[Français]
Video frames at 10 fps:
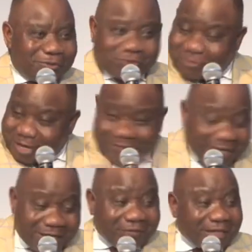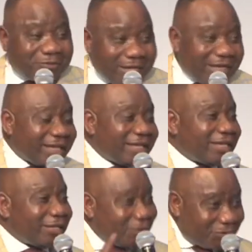Tu es délivré, tu es
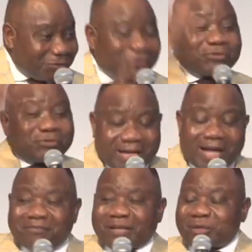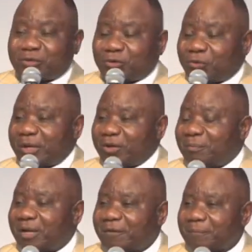guéri. Tu seras avec moi dans le royaume
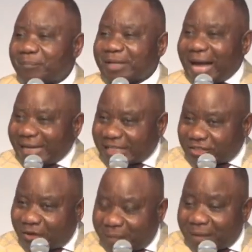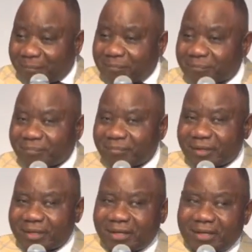à l'instant même.
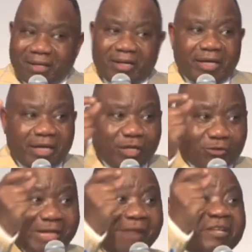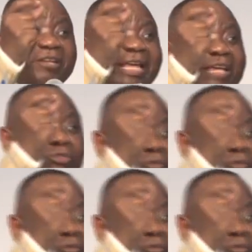Donc ça veut dire qu'il